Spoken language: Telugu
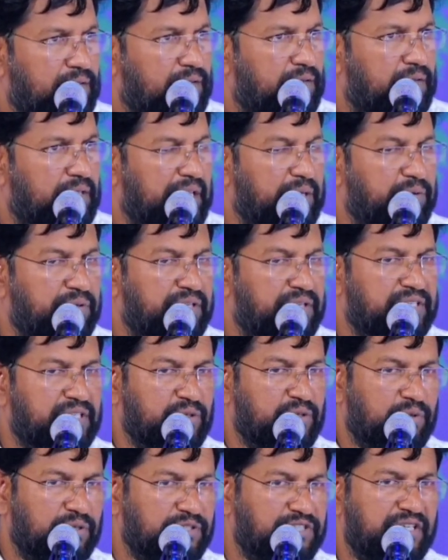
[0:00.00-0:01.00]
దేవుని
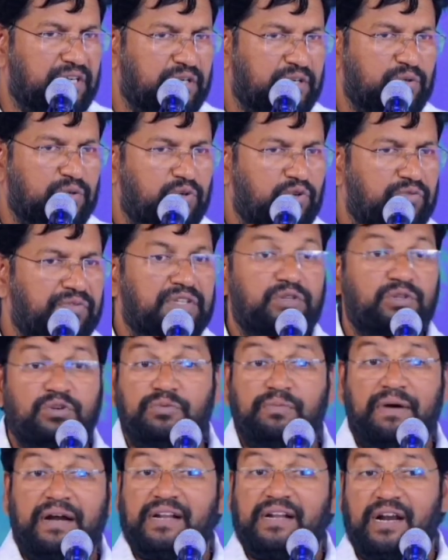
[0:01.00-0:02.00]
ఎదుటికి వచ్చేటట్టు
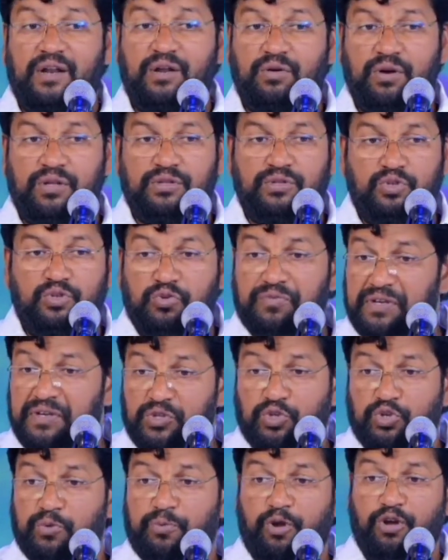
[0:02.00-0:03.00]
నువ్వెందుకు మాట్లాడకూడదు
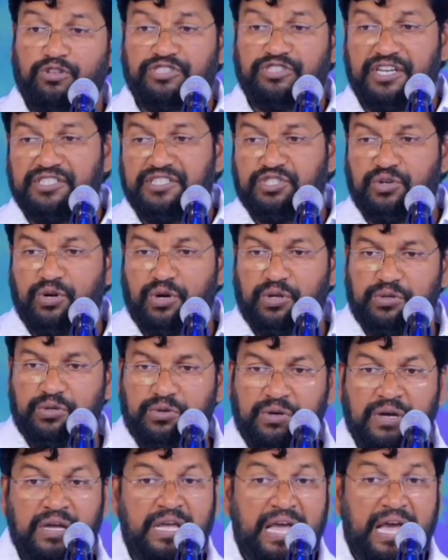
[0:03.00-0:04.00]
నువ్వెందుకు ప్రోత్సహించకూడదు
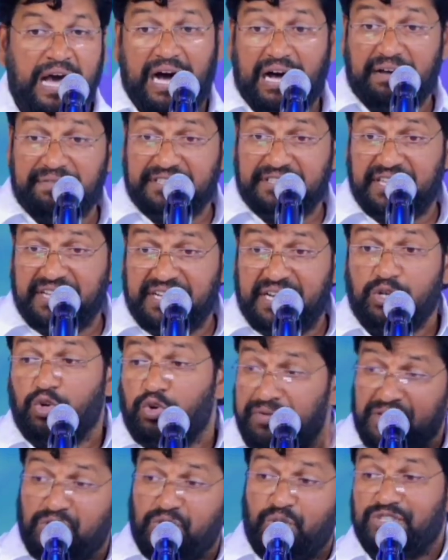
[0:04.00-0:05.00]
ఆ విధంగా
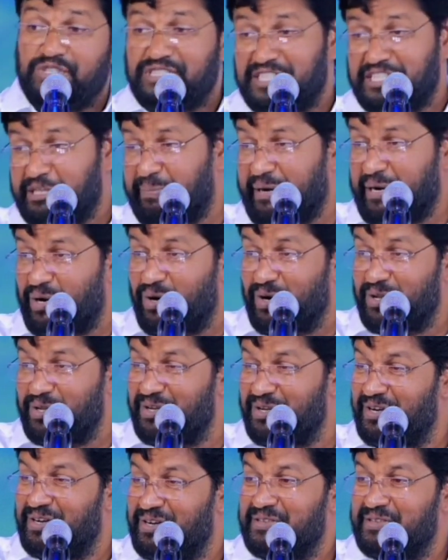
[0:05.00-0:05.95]
నువ్వెందుకు సిద్ధపడకూడదు